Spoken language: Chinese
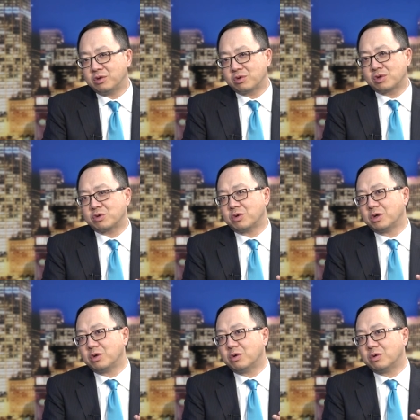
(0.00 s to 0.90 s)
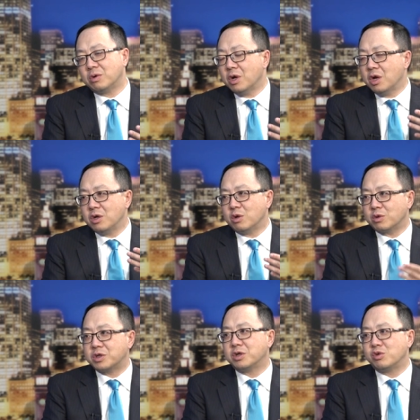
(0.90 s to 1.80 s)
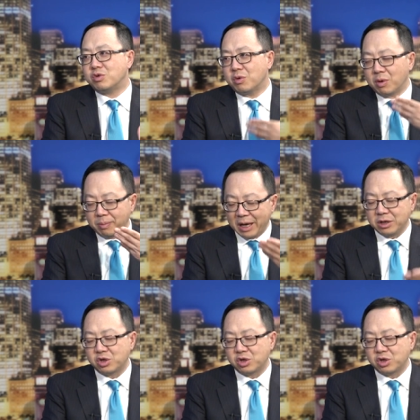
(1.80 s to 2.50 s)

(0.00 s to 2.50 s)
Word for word: 就是说有有证据会拍